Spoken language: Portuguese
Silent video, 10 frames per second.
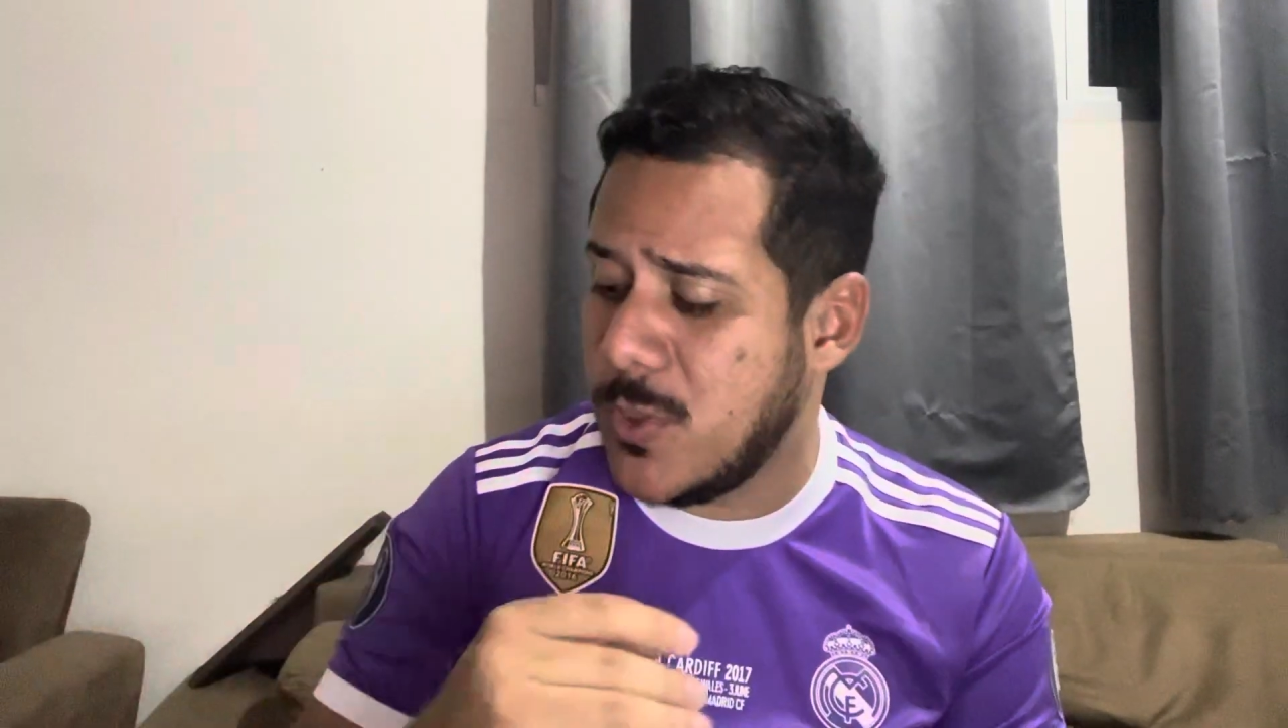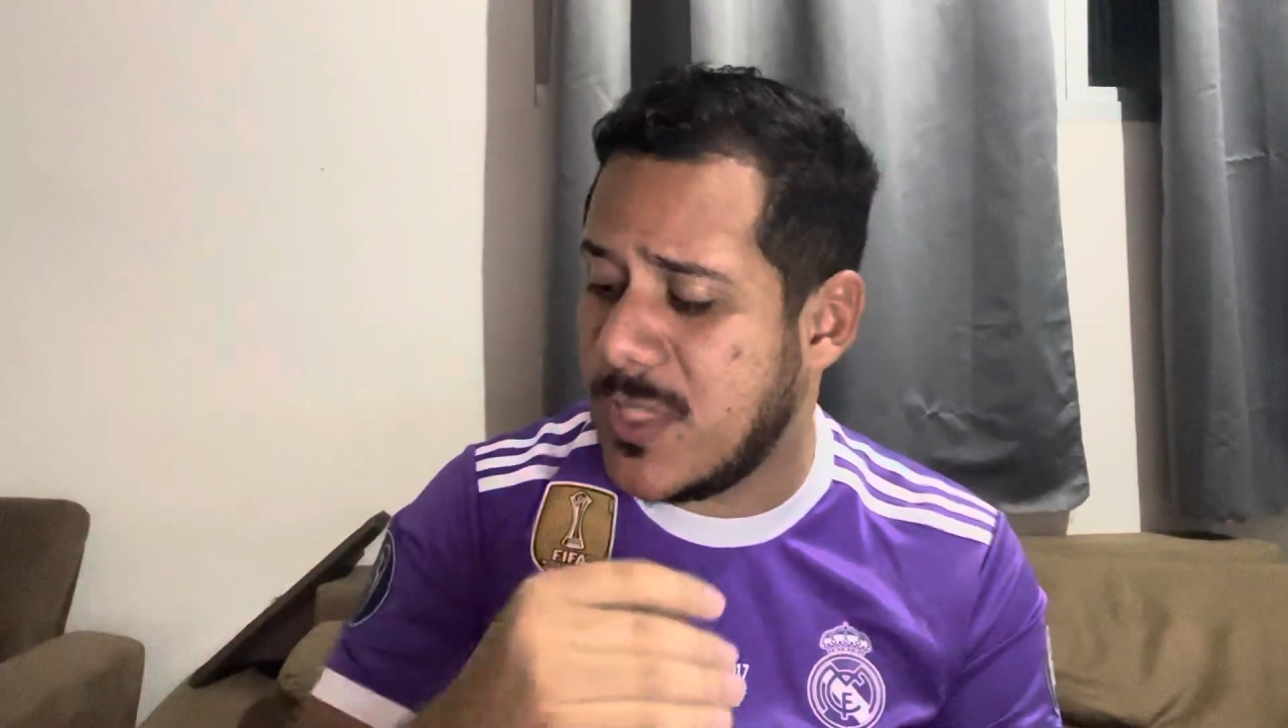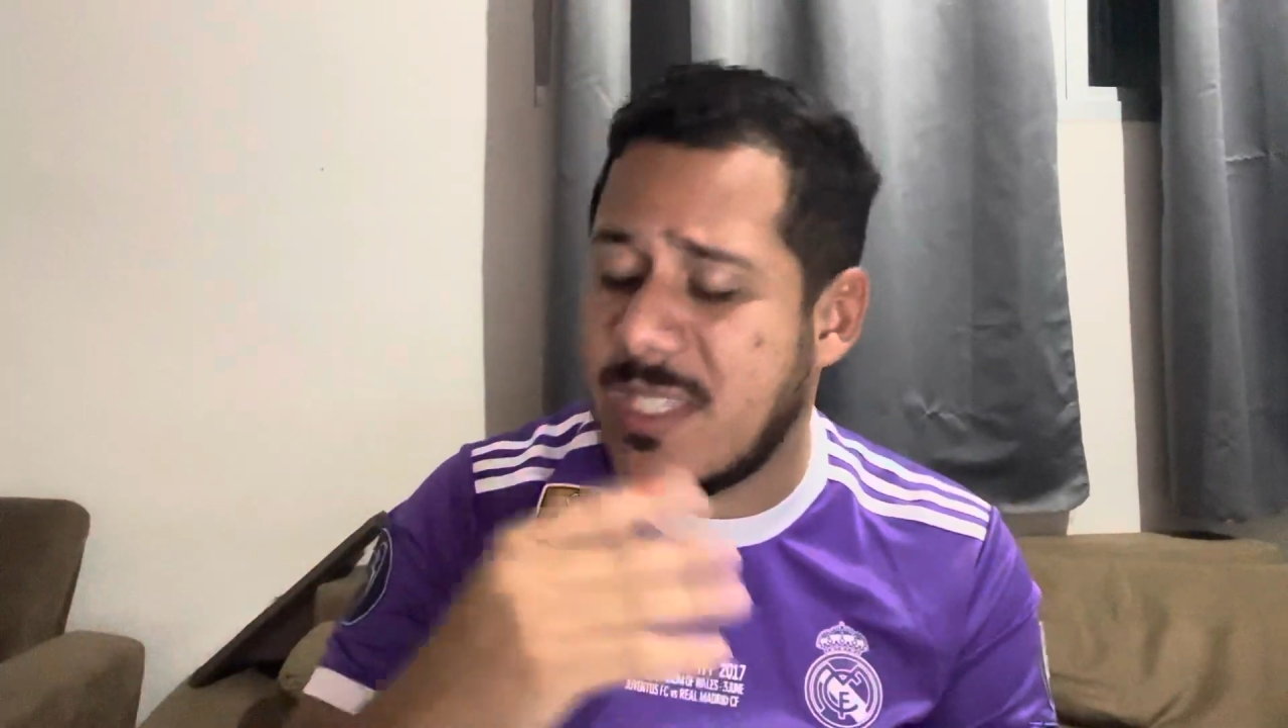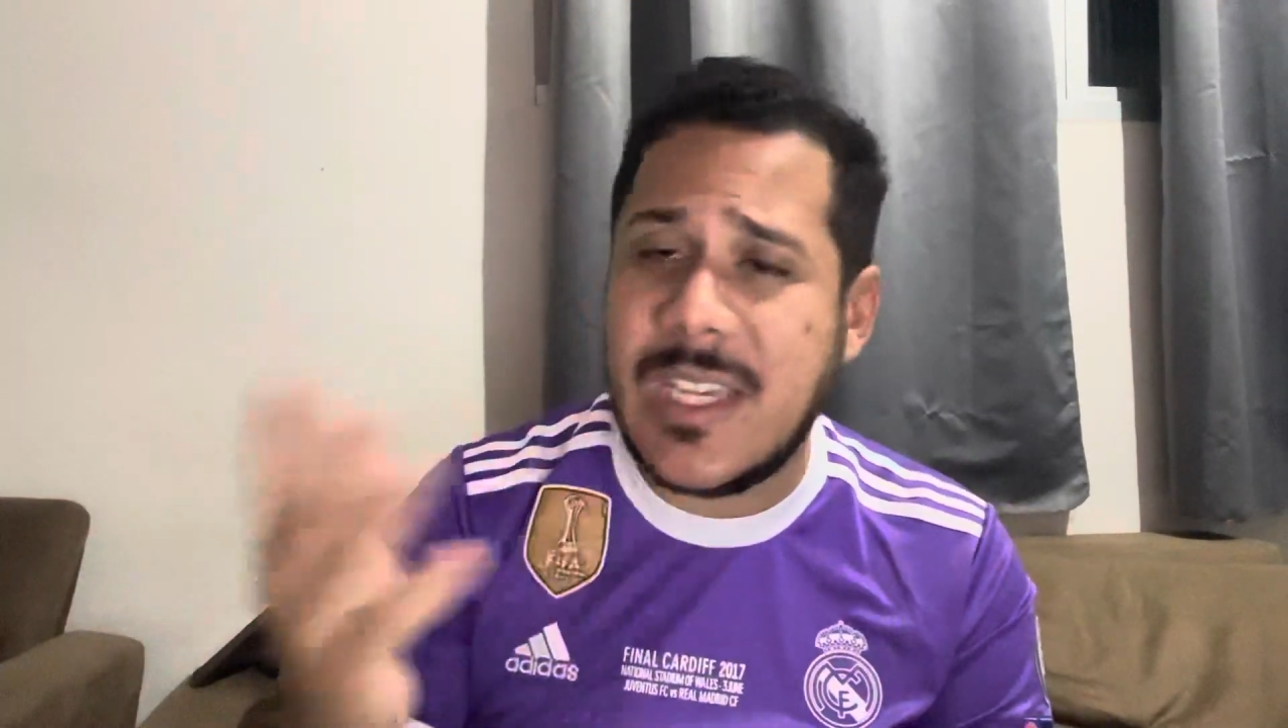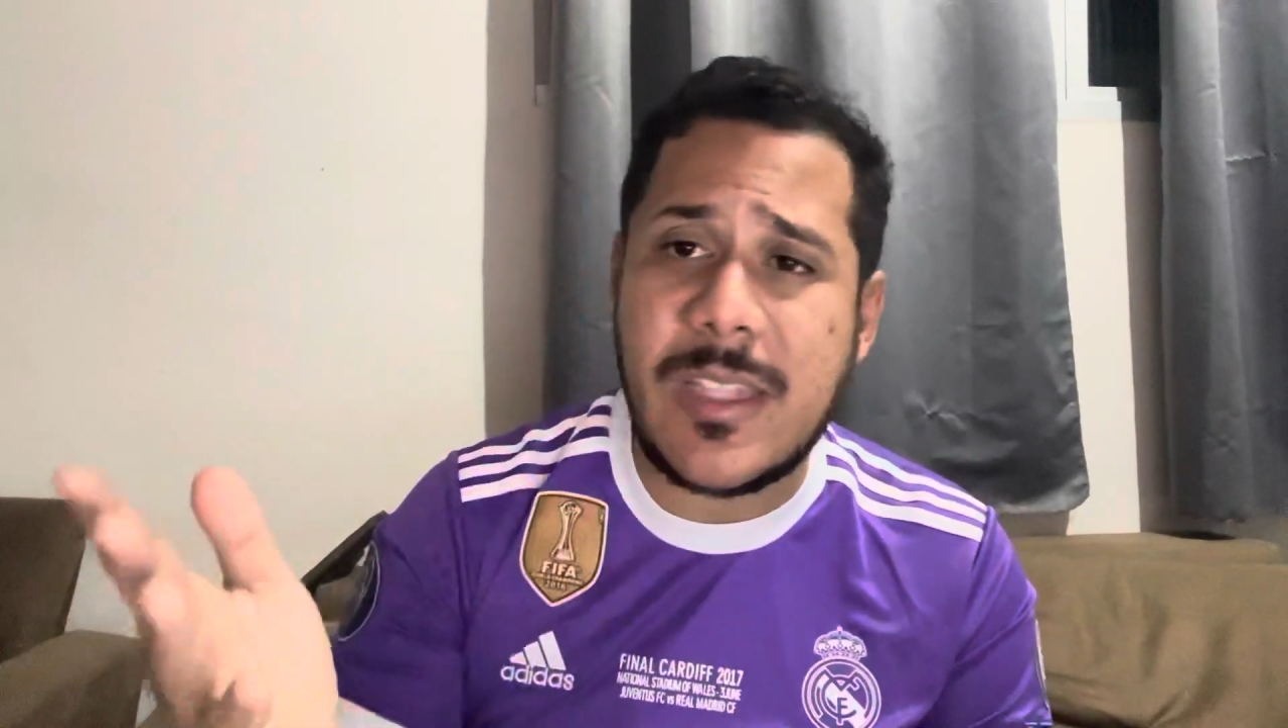
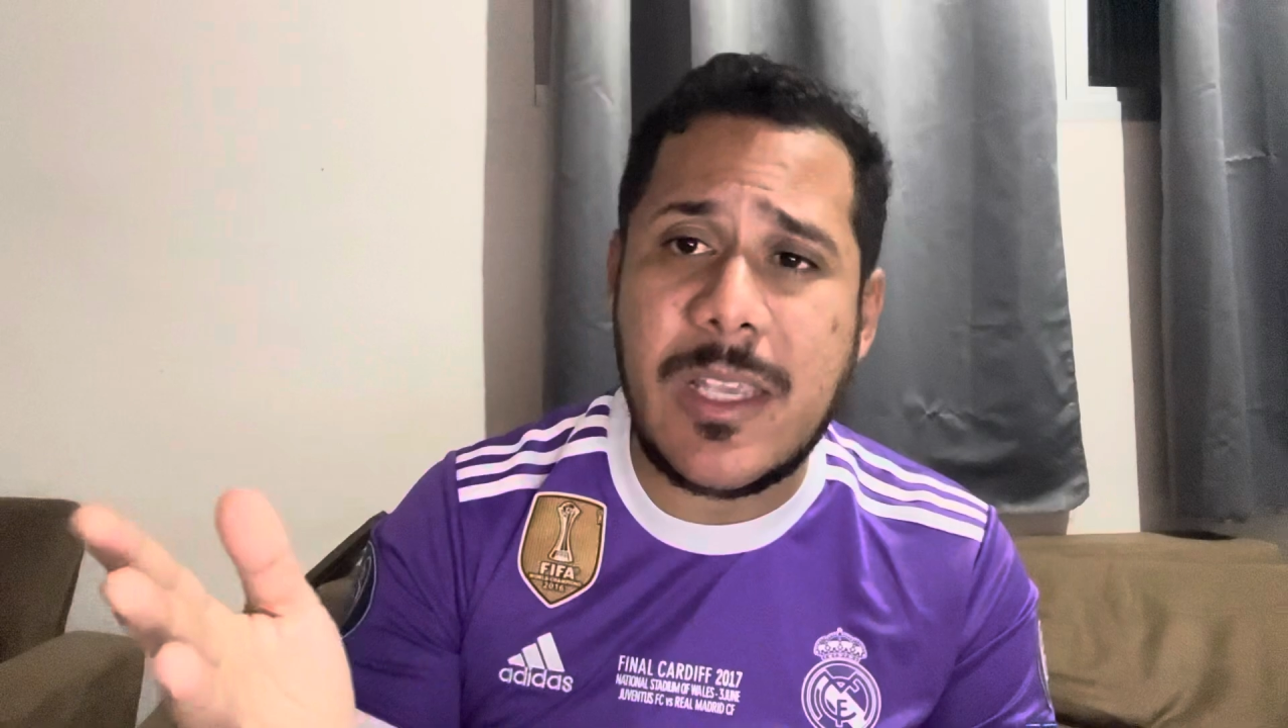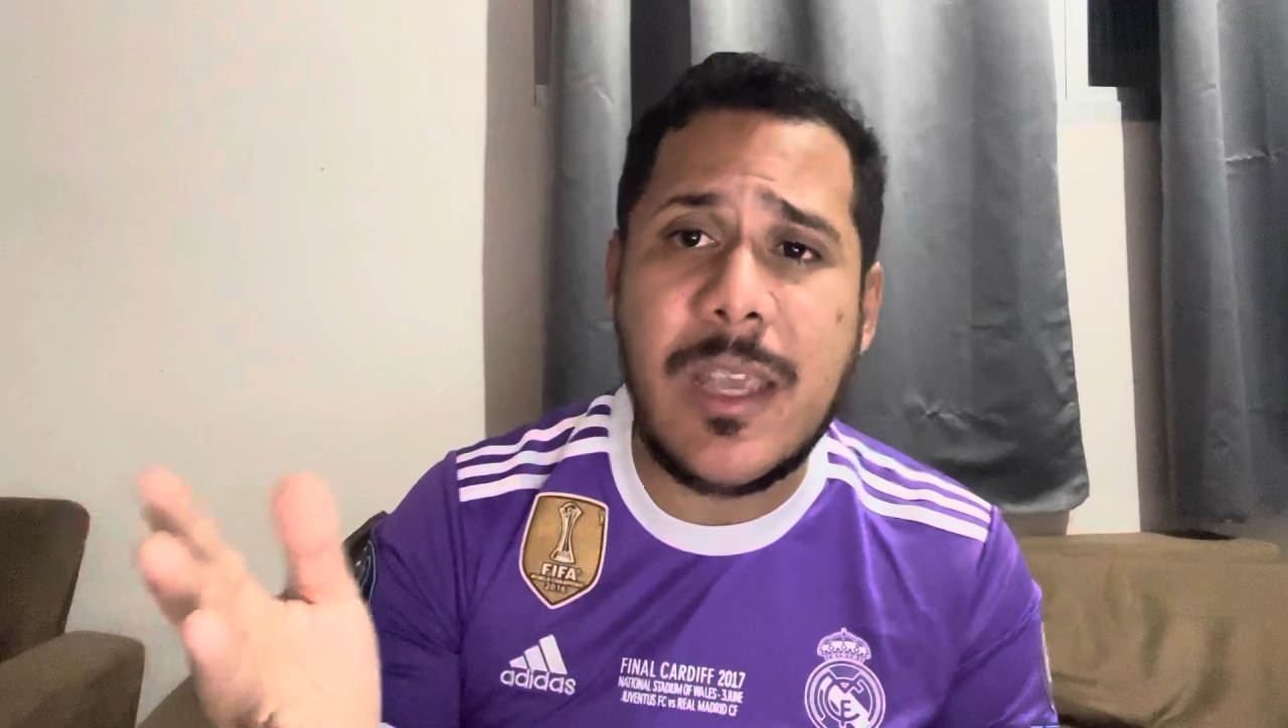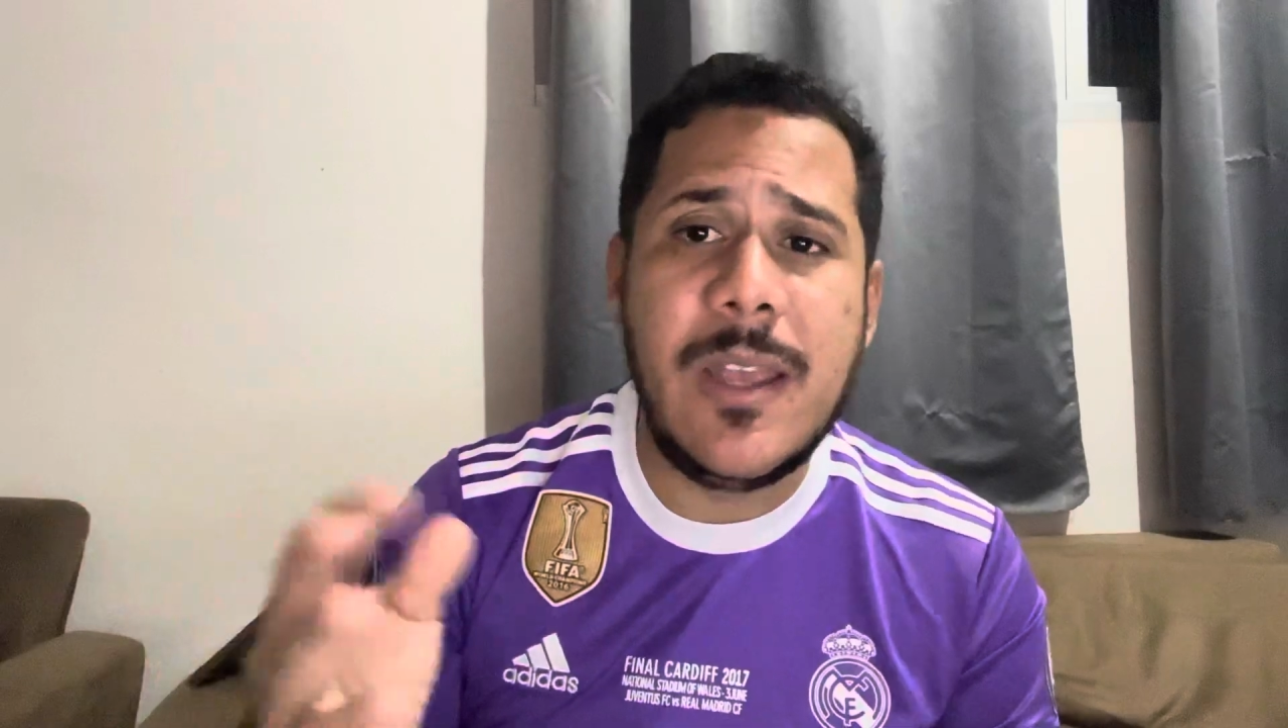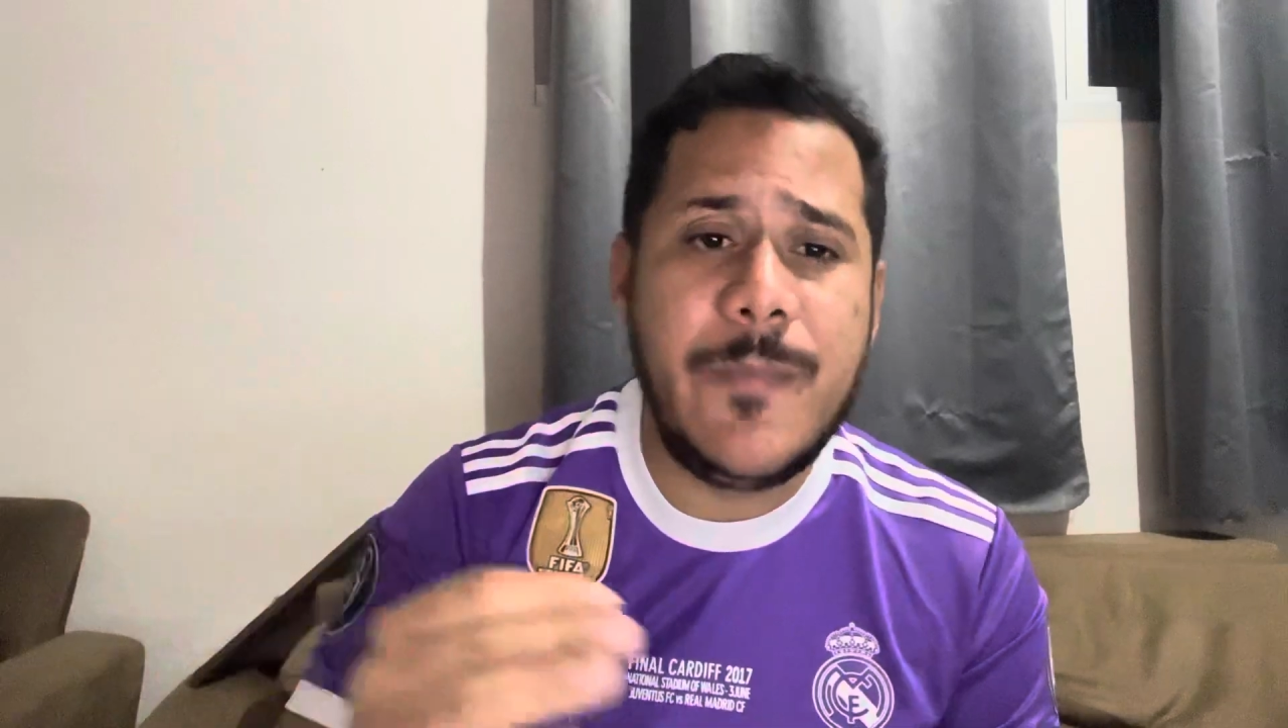City